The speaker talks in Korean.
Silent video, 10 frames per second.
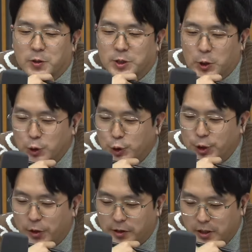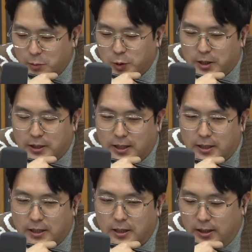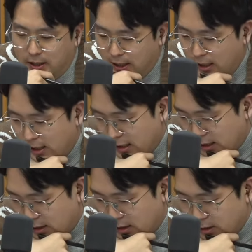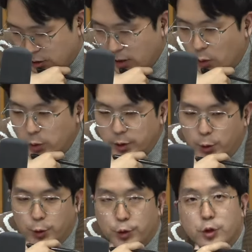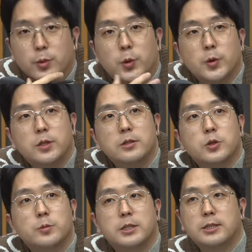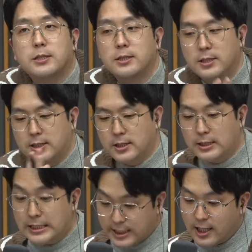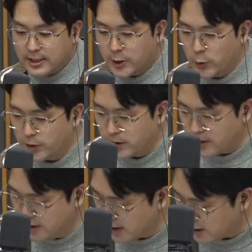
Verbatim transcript: 전주 여행을 해볼 텐데. 네. 어, 저희가 오늘도 유튜브로는 좀 시, 시각 자료들을 예,